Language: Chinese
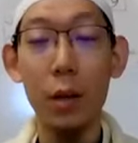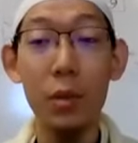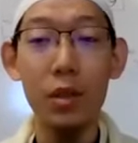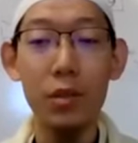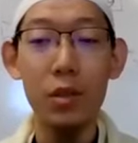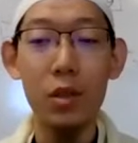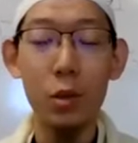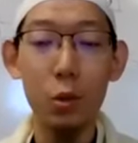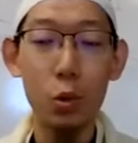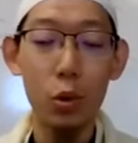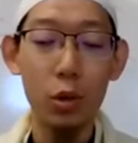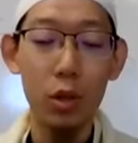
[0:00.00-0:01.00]
啊品
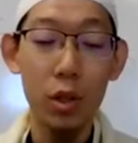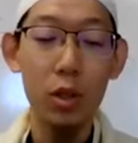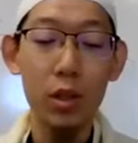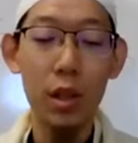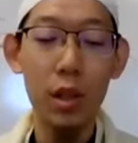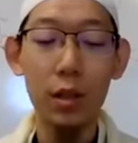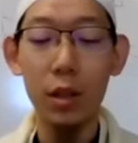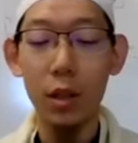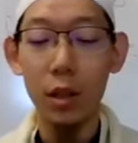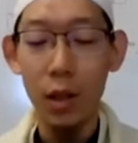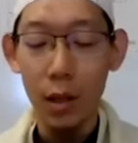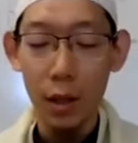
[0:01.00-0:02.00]
级去提升这样
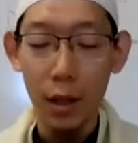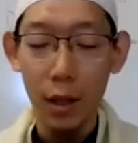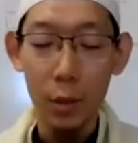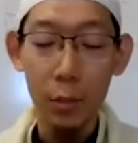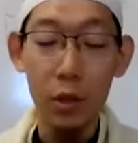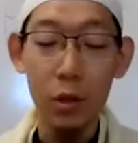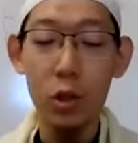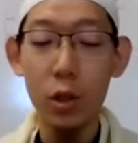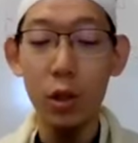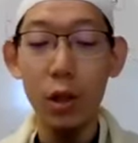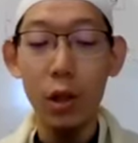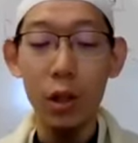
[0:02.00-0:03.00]
的呃品
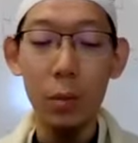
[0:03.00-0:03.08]
质。